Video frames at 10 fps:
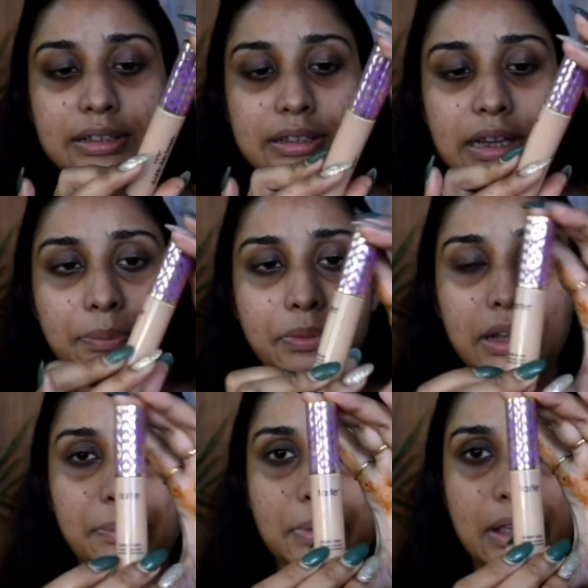शेप
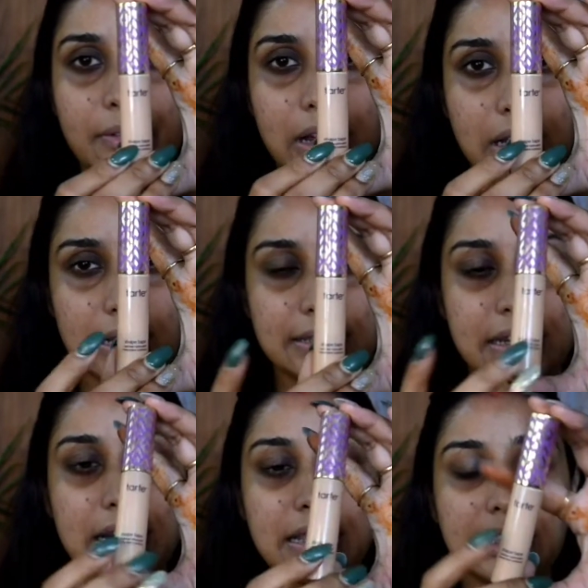टेप ये वाला
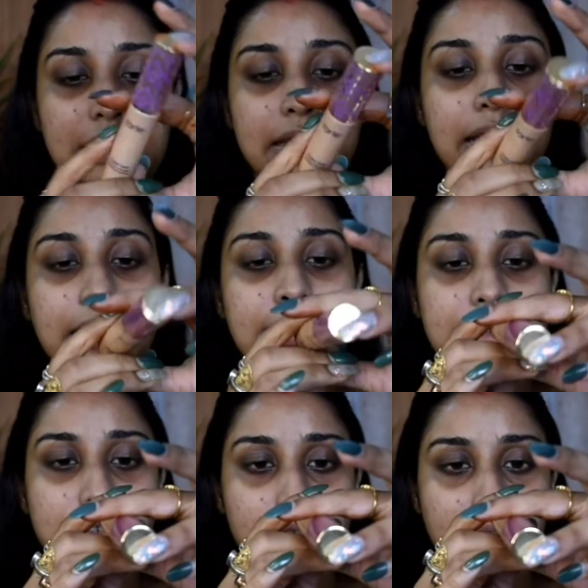कंसीलर इन
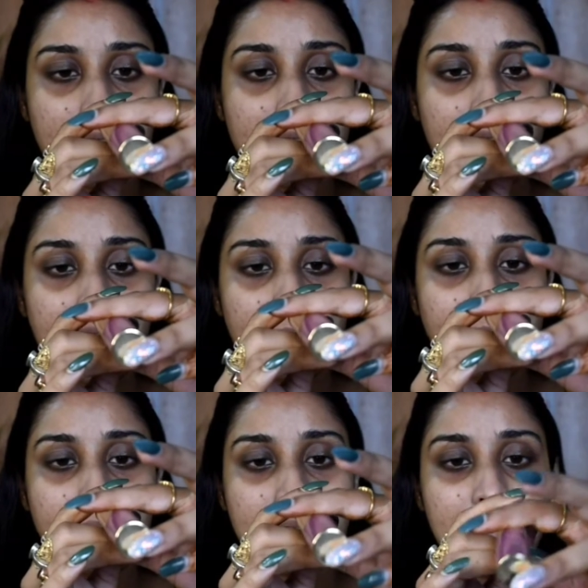दी
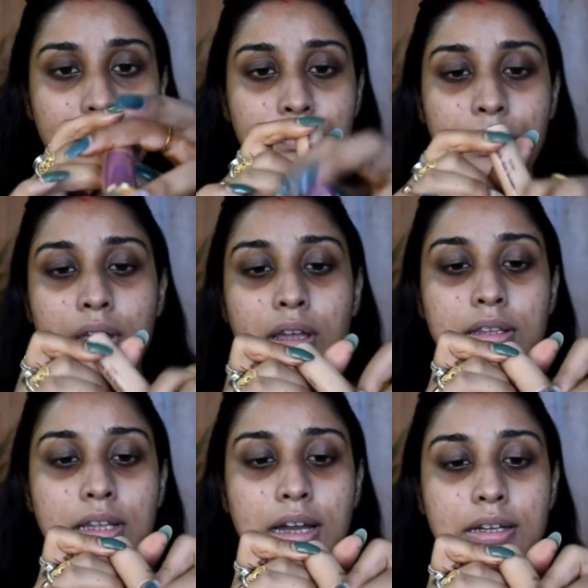शेड मीडियम
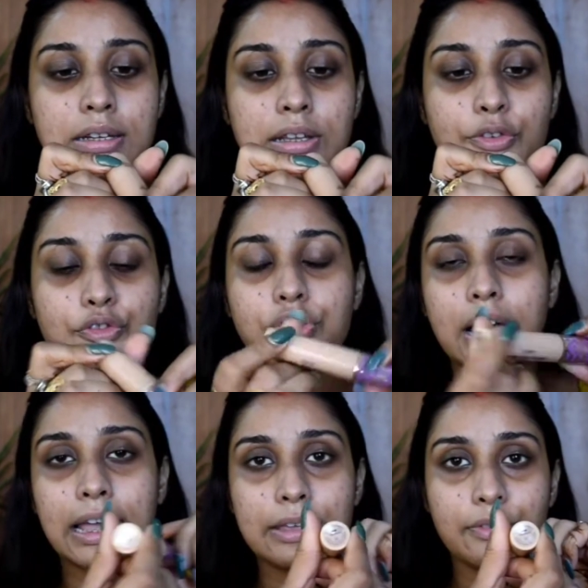थर्टी
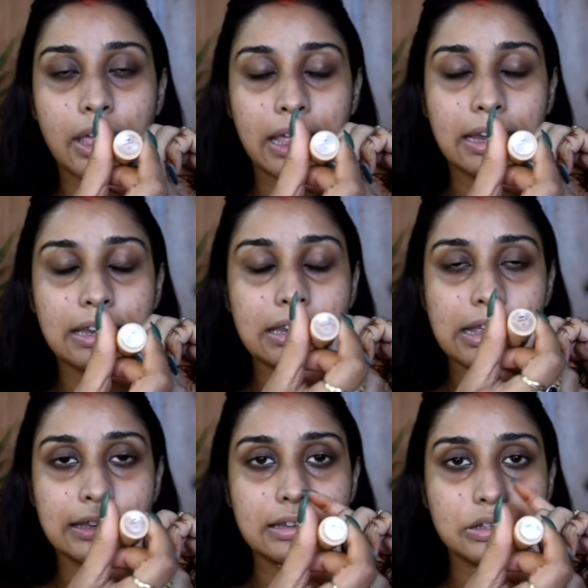फाइव एन
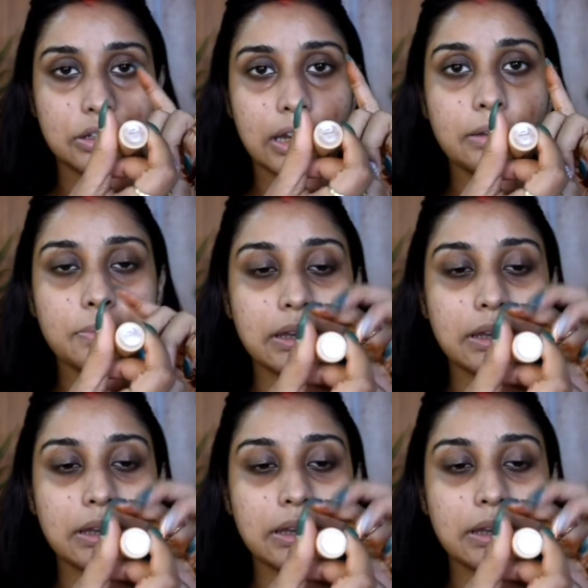इन दी शेड